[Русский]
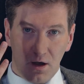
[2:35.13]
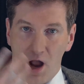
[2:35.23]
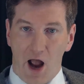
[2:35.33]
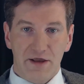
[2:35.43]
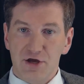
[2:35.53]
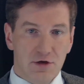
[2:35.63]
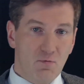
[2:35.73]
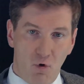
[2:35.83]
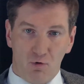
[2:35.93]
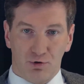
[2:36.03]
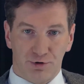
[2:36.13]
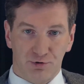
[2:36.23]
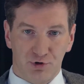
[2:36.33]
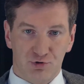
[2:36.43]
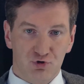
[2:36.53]
они не могут.
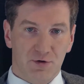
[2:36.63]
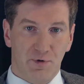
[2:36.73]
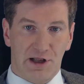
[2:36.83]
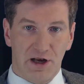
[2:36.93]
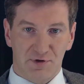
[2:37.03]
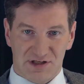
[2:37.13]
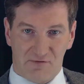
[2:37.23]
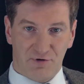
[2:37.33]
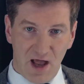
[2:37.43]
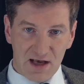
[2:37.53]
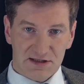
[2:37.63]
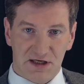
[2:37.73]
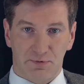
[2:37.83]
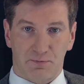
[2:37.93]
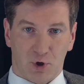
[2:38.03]
То есть нужно быть либо за власть,
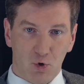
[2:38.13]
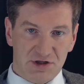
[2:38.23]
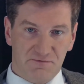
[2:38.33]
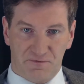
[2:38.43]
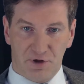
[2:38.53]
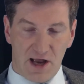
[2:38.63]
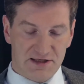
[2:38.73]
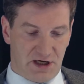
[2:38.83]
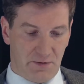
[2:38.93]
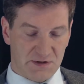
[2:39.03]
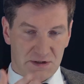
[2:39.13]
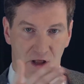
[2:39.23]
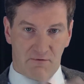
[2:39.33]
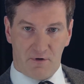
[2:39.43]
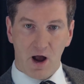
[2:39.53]
либо против власти, либо за
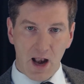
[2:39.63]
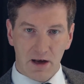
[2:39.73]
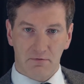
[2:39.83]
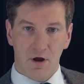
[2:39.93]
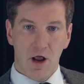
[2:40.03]
Навального,